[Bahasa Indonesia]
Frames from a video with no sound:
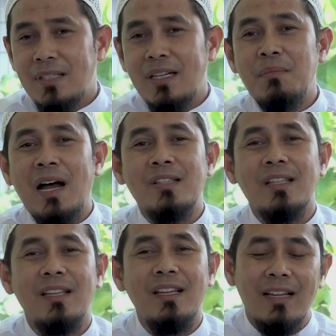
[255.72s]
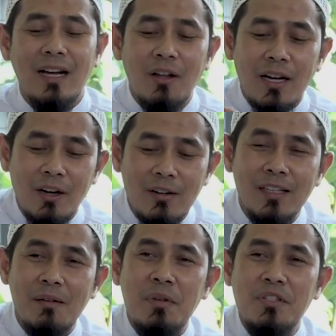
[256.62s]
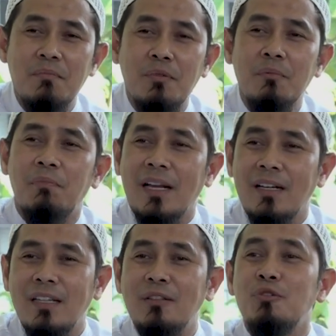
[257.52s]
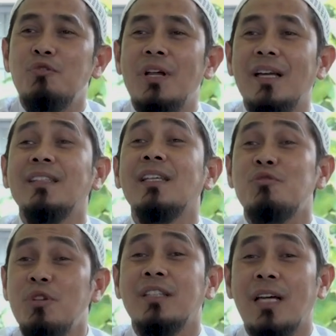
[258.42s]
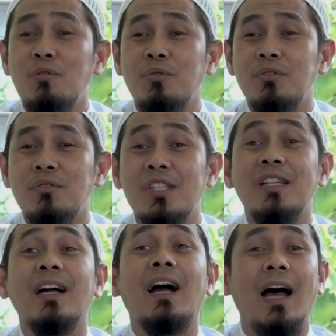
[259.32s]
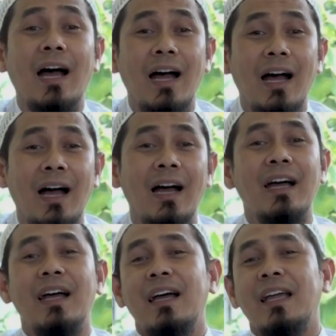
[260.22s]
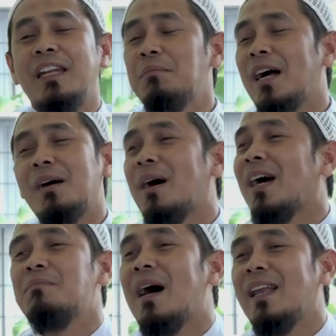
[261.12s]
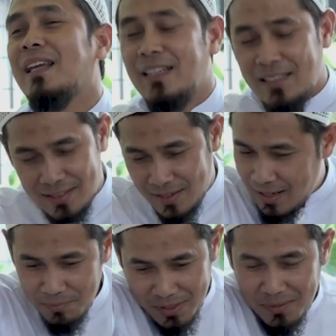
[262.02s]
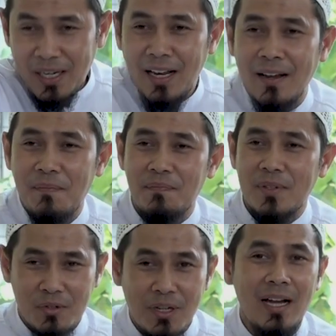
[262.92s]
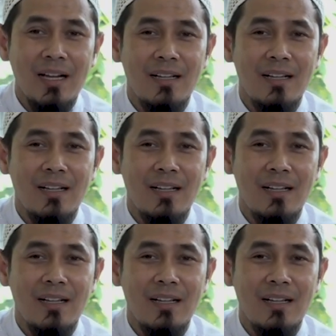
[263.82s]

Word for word: Jadi bahasanya gini, kalau ada orang yang pinjem pulpen itu sudah kita sudah tahu sedekah. Ah ini mah nggak bakal balik. Udah ya Bismillah. Sudah.